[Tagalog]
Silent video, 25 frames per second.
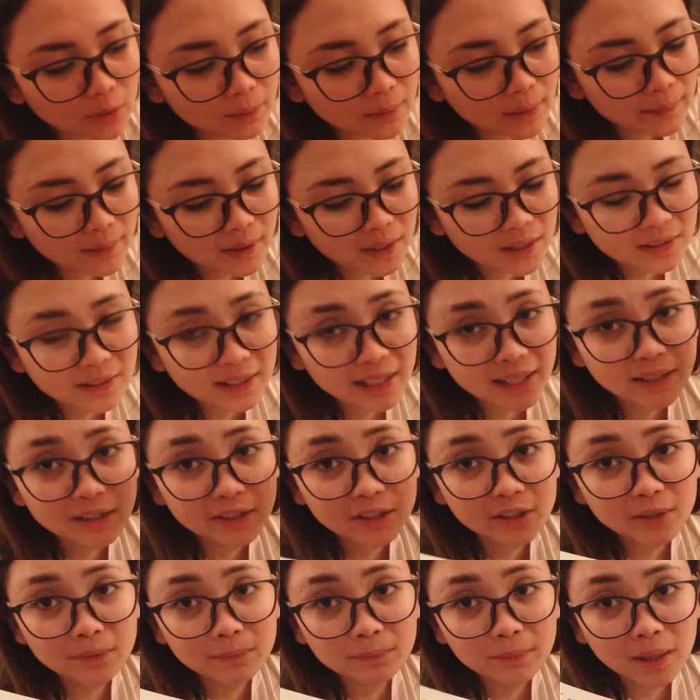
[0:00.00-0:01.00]
May mga
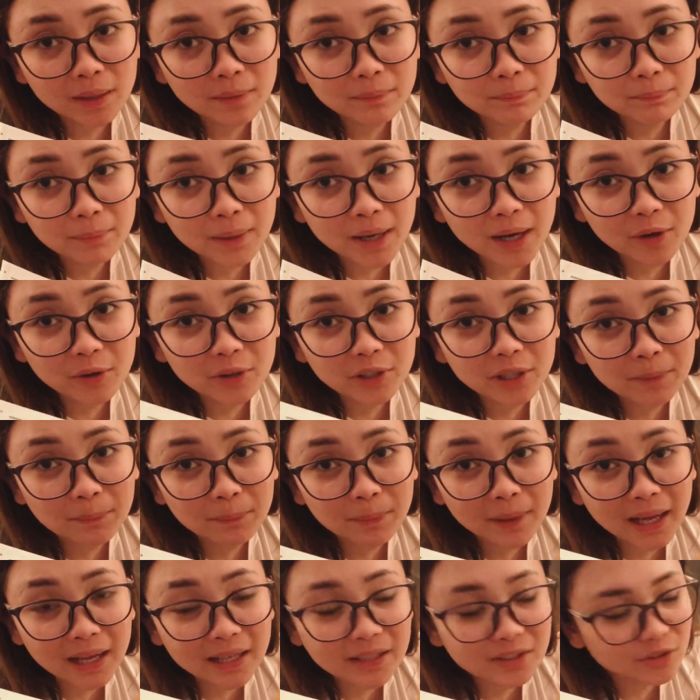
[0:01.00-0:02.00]
tiger balm pa ako na
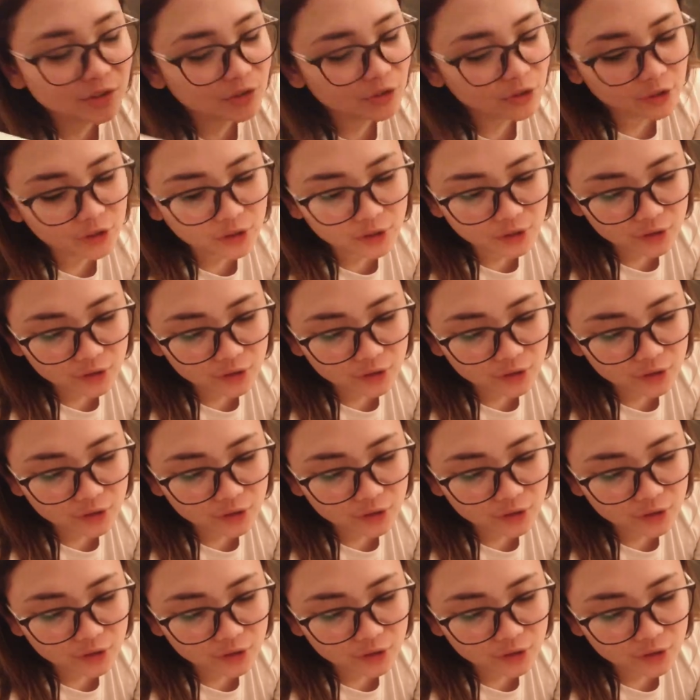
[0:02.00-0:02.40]
plaster.